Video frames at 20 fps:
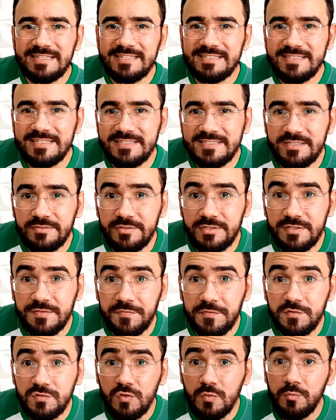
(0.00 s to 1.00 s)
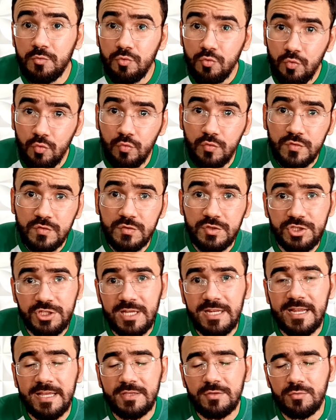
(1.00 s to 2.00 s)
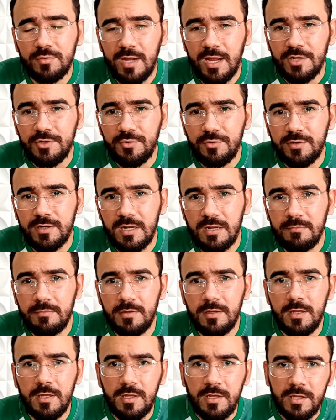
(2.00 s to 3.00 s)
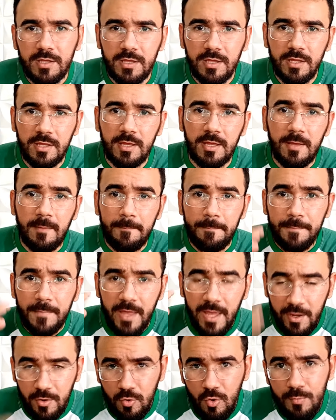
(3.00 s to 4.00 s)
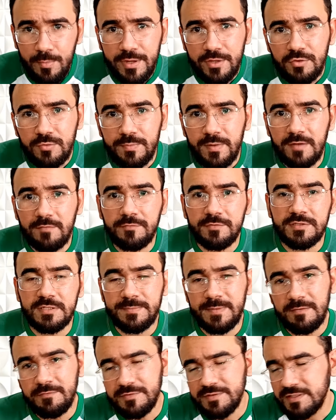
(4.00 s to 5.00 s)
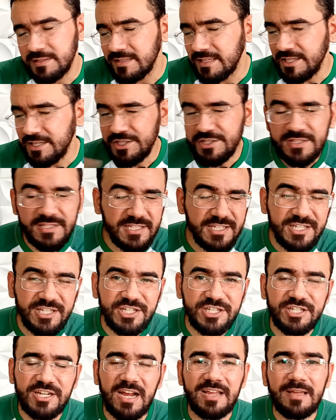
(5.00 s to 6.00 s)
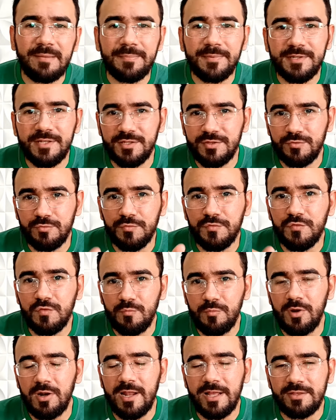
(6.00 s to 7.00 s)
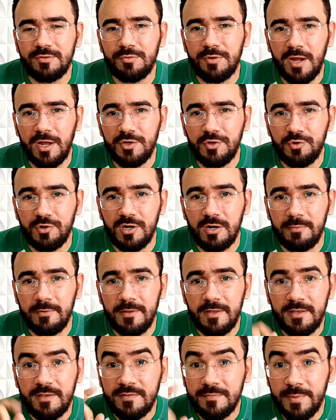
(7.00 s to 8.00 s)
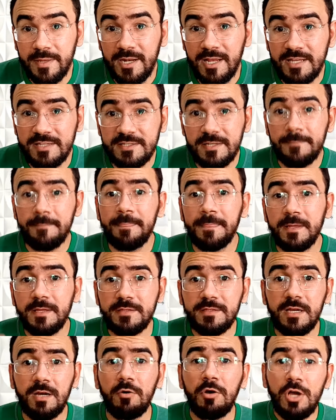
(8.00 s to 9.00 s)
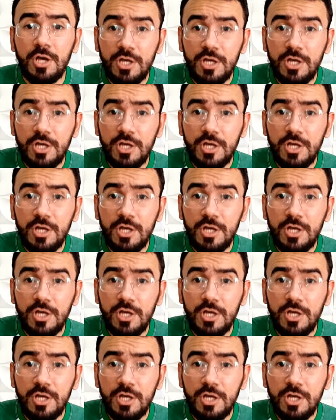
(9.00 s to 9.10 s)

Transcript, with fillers: descrição desse vídeo sobre um curso de eletrocardiograma que recomendo para você, para você destrinchar e aprender tudo sobre o eletrocardiograma. Beleza? Então,